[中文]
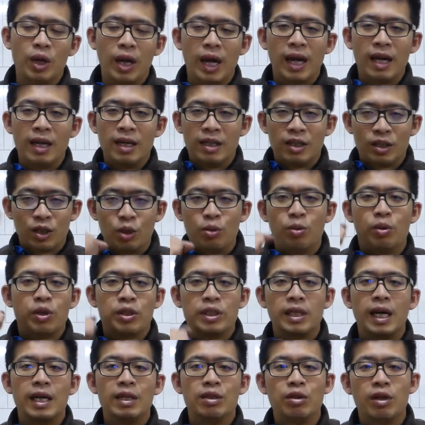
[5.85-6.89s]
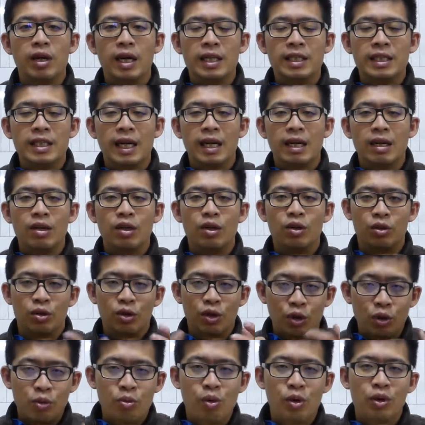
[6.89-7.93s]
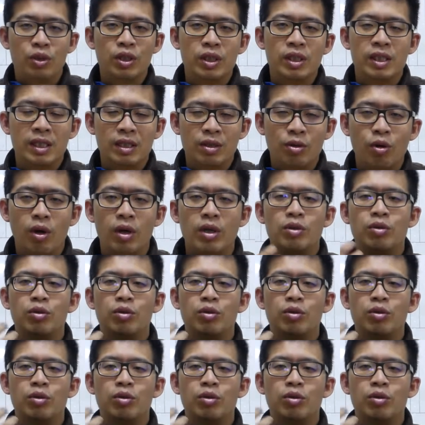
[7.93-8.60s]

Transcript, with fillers: 那 QMo 现在就来讲哦，QMo 自己关